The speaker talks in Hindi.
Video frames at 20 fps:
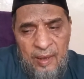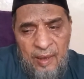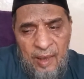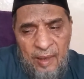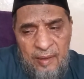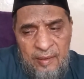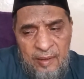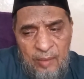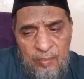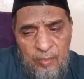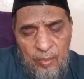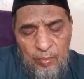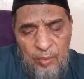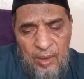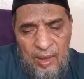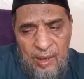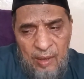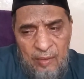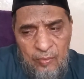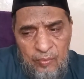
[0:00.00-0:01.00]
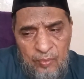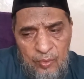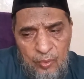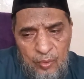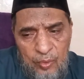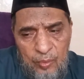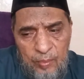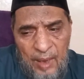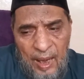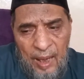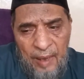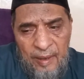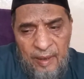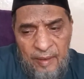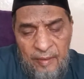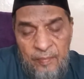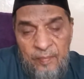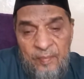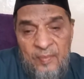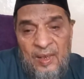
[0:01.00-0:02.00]
एक ऐसी ममलिकत वजूद में
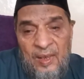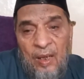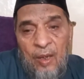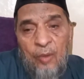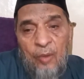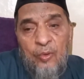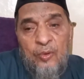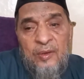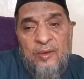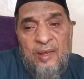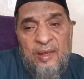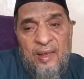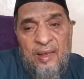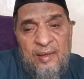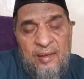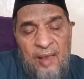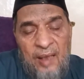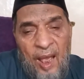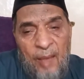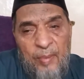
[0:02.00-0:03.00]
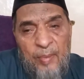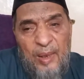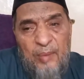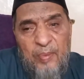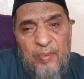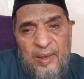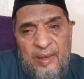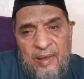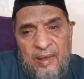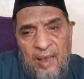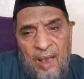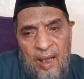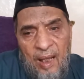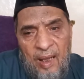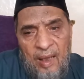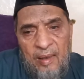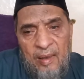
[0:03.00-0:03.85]
आई और उसने ये साबित भी किया